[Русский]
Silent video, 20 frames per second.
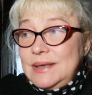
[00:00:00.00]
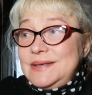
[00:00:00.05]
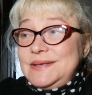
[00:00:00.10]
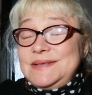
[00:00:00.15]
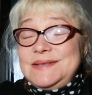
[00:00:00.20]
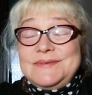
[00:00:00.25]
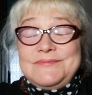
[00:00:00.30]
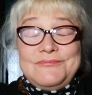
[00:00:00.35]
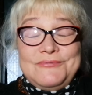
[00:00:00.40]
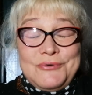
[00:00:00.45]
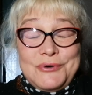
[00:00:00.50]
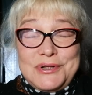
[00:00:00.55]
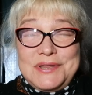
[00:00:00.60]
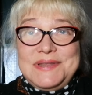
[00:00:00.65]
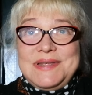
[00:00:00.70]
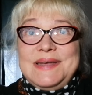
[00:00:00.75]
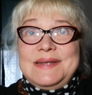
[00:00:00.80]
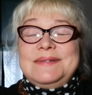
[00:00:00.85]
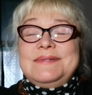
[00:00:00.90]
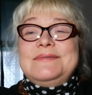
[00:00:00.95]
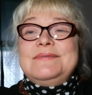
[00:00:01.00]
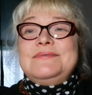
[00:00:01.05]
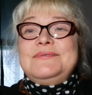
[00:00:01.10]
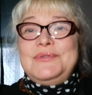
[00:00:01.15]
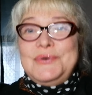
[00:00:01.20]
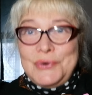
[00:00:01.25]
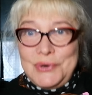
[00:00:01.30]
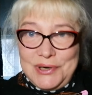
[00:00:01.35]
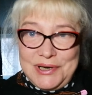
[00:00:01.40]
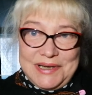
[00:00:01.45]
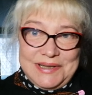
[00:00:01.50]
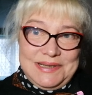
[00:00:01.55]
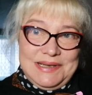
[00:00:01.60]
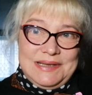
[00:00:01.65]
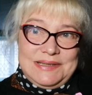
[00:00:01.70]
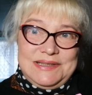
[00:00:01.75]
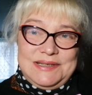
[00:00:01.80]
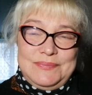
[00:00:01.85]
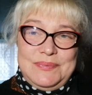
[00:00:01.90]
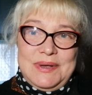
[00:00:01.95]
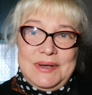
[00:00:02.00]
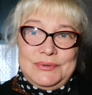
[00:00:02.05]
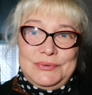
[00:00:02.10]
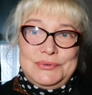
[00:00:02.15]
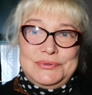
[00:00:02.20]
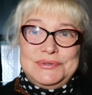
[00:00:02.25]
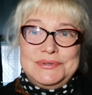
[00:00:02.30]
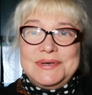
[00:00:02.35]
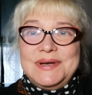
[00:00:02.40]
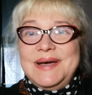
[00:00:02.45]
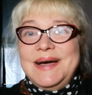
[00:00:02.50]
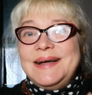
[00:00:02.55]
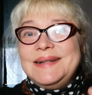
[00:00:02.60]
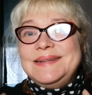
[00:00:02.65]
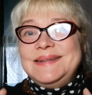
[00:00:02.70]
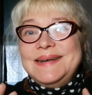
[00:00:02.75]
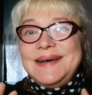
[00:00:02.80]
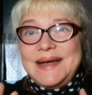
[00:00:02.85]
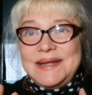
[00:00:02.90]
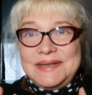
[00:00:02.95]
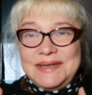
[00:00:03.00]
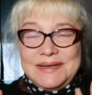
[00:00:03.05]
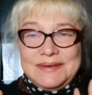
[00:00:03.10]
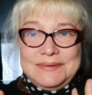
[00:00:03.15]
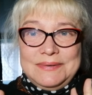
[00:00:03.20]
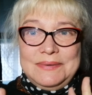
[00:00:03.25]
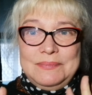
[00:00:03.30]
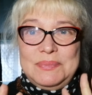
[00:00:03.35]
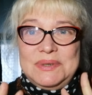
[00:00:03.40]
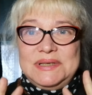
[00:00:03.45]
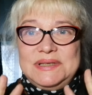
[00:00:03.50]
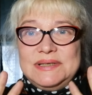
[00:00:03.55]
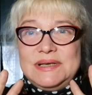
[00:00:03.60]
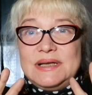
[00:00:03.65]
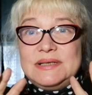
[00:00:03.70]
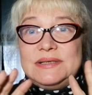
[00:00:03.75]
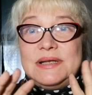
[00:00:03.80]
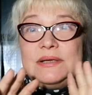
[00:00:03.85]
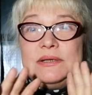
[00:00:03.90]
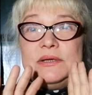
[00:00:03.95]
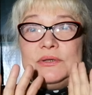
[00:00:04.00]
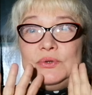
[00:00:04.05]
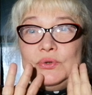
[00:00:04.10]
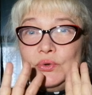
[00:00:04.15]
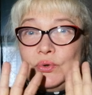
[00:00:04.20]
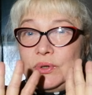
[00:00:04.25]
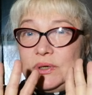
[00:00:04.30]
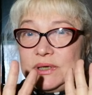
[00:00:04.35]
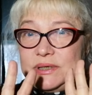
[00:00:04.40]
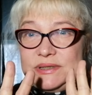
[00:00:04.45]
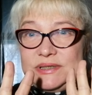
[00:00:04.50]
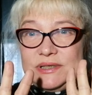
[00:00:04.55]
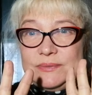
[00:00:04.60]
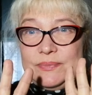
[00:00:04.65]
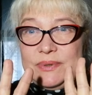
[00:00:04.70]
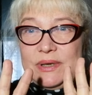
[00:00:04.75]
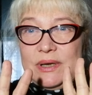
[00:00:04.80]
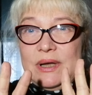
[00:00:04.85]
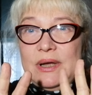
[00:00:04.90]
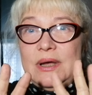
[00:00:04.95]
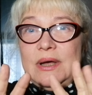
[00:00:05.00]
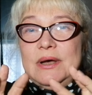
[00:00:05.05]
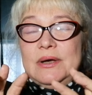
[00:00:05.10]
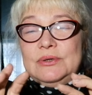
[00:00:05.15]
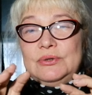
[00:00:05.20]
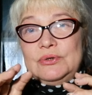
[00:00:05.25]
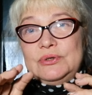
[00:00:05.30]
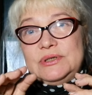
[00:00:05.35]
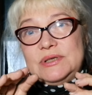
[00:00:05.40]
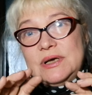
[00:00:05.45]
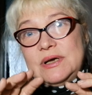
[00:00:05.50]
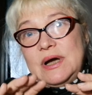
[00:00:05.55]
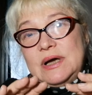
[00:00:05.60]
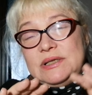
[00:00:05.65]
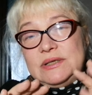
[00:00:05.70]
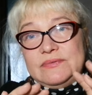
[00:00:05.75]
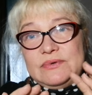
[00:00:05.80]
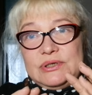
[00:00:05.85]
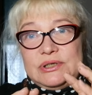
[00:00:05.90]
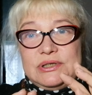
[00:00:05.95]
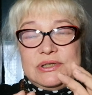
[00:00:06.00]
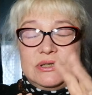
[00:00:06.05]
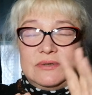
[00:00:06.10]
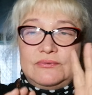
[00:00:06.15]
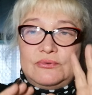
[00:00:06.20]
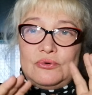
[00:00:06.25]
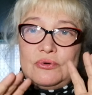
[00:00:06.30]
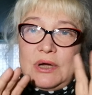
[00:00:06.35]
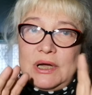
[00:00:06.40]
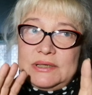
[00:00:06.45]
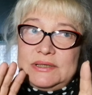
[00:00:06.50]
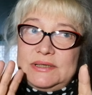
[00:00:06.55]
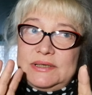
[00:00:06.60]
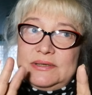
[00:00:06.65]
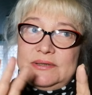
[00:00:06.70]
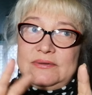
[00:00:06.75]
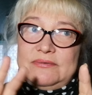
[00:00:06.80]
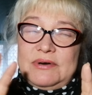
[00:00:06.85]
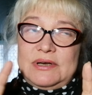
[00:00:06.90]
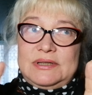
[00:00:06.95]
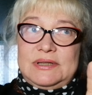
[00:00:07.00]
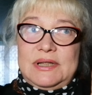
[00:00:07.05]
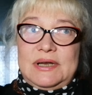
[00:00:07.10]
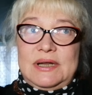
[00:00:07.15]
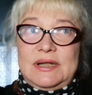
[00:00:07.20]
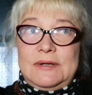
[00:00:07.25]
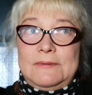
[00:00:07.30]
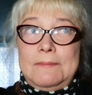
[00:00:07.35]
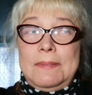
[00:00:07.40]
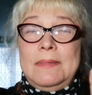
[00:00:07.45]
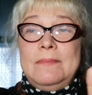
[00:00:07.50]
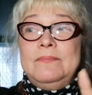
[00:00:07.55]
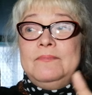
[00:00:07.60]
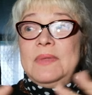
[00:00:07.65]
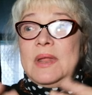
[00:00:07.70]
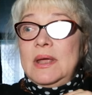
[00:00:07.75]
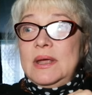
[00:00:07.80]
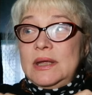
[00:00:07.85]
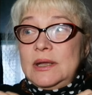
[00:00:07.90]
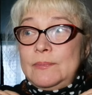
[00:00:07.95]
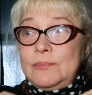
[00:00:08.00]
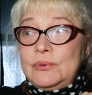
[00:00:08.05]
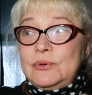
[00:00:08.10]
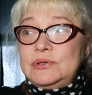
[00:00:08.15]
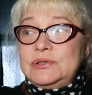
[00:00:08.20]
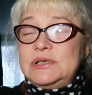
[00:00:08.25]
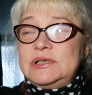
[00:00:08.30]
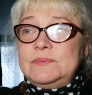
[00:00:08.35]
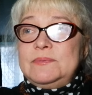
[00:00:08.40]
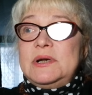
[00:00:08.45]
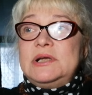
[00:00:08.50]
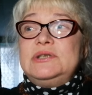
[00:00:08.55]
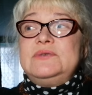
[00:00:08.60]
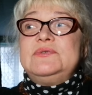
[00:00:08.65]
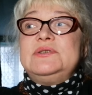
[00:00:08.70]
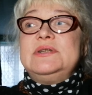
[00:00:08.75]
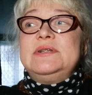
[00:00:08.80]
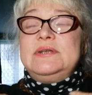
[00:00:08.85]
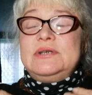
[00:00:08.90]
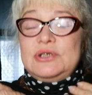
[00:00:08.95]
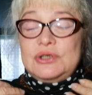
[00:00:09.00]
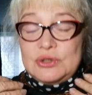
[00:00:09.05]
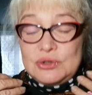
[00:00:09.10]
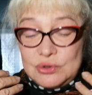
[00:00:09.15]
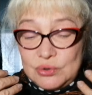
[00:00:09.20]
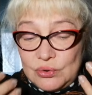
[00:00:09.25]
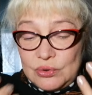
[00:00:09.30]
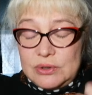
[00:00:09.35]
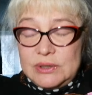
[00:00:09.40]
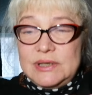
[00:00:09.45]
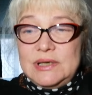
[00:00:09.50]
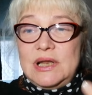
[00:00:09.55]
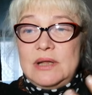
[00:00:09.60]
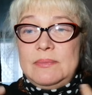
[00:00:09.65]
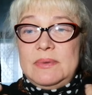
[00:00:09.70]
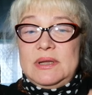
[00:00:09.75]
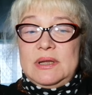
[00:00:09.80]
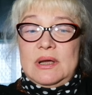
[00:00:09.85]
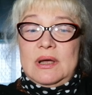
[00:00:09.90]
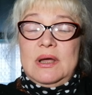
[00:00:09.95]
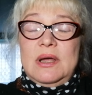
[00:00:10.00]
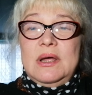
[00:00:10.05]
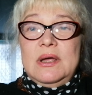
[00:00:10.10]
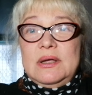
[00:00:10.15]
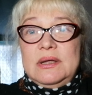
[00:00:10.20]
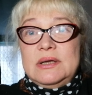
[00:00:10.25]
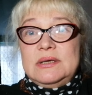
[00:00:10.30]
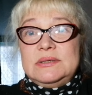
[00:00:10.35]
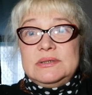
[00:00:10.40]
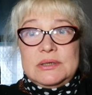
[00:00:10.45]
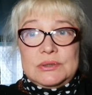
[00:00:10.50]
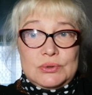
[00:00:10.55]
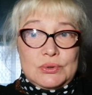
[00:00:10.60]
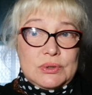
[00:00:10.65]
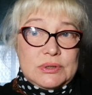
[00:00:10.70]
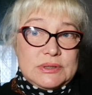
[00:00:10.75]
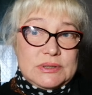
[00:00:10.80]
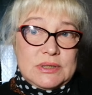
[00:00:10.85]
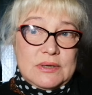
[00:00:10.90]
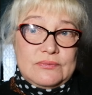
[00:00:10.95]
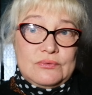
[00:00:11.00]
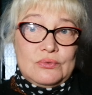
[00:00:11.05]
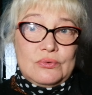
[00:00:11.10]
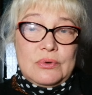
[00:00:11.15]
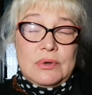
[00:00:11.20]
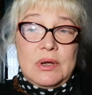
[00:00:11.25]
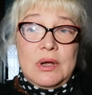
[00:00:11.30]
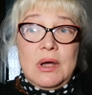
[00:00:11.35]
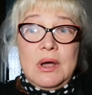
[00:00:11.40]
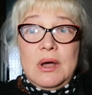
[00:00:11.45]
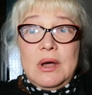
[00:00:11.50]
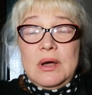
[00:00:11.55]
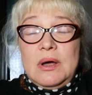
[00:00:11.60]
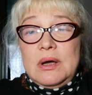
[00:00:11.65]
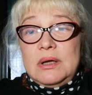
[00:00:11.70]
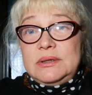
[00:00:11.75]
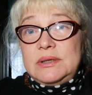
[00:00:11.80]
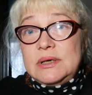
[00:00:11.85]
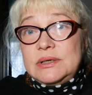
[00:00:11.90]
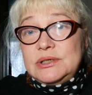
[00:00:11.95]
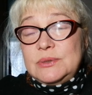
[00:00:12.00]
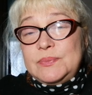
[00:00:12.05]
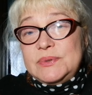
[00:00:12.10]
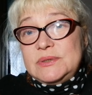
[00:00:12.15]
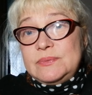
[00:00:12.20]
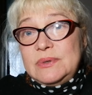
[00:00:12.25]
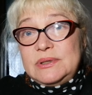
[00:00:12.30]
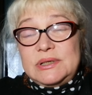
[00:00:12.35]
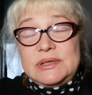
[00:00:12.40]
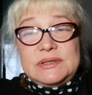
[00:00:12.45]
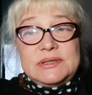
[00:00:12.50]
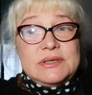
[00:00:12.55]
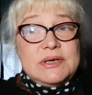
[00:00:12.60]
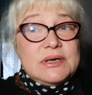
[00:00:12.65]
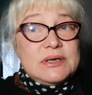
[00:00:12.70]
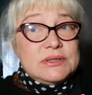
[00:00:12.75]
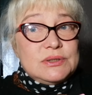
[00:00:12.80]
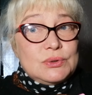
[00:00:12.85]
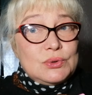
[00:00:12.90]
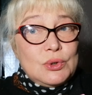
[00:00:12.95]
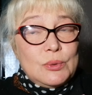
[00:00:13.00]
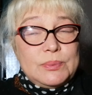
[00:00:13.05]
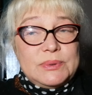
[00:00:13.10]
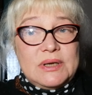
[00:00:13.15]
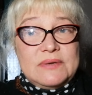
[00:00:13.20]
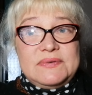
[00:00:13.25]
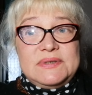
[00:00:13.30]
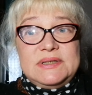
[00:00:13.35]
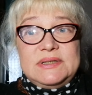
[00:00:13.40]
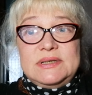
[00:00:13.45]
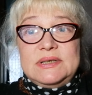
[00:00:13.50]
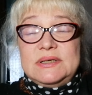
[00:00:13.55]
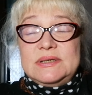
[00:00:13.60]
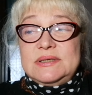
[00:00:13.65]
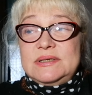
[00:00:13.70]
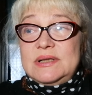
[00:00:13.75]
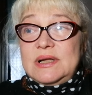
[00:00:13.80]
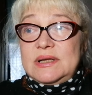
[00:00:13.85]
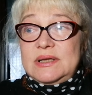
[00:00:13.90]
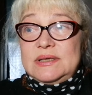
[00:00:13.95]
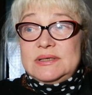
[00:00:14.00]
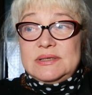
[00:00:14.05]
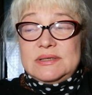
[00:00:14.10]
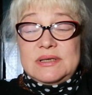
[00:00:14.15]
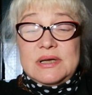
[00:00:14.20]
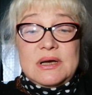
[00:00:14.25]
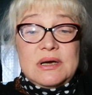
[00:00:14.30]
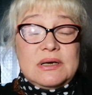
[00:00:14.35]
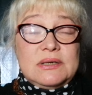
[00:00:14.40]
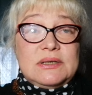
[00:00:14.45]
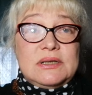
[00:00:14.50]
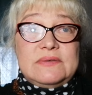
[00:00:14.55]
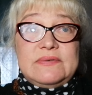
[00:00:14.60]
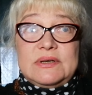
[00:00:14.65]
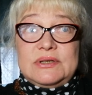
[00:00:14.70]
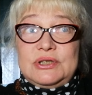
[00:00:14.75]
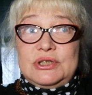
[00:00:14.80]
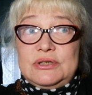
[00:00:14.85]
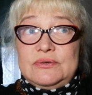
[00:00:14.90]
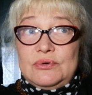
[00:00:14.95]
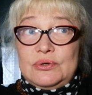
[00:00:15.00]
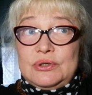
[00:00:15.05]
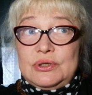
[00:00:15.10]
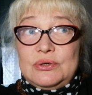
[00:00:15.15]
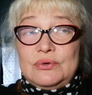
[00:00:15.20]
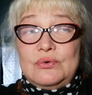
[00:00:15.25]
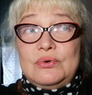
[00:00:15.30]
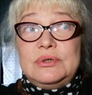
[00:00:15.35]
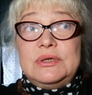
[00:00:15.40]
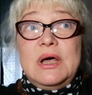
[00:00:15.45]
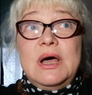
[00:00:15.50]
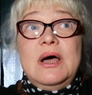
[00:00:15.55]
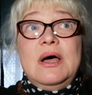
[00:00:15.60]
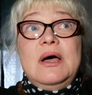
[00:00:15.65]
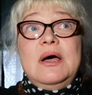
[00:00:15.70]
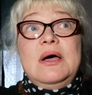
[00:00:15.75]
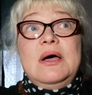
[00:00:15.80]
И сегодня только для тебя, то есть гадание, предсказание только тебе. То есть загадываешь цифру 1, 2, 3 и просто спрашиваешь, что для меня? Я скажу основное. А также посмотрите гороскоп на все знаки зодиака на 24 год.